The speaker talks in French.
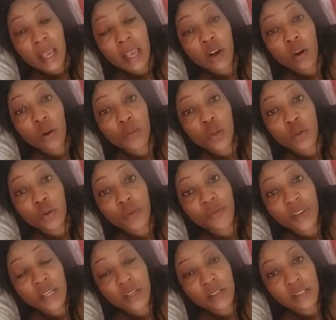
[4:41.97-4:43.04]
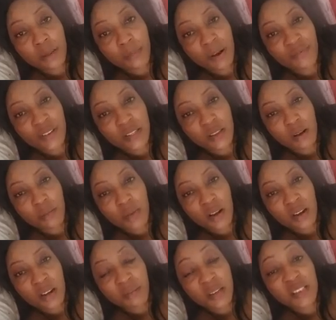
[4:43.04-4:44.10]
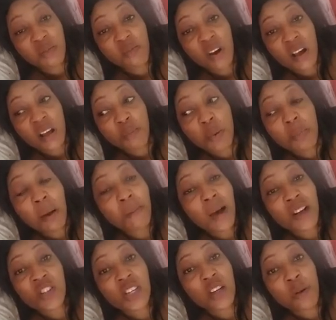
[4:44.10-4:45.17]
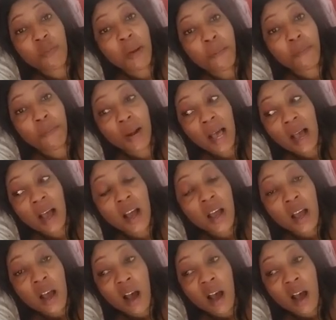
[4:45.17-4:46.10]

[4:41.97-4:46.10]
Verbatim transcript: Et comme je suis une fille qui ne sait pas faire semblant, hein, parce que moi, je hein, ne peux pas manger dans le même plat